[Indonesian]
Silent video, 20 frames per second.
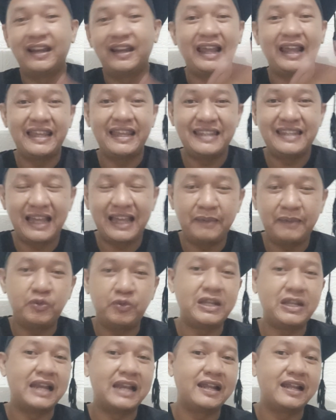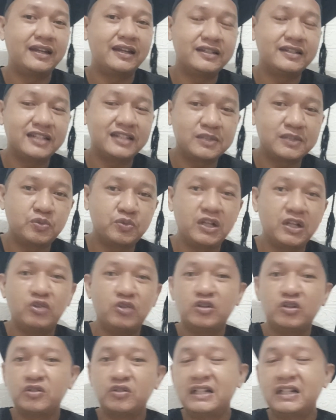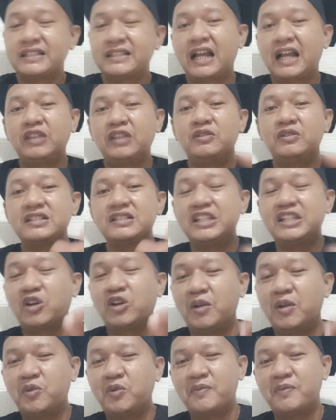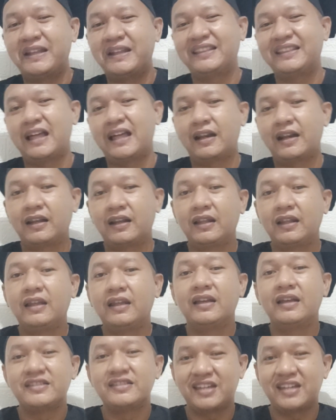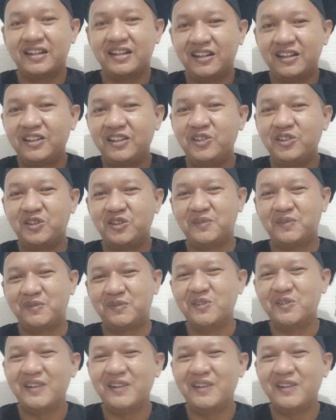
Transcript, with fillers: lainnya, punya analisis, punya unek-unek, silahkan tulis di kolom komentar channel YouTube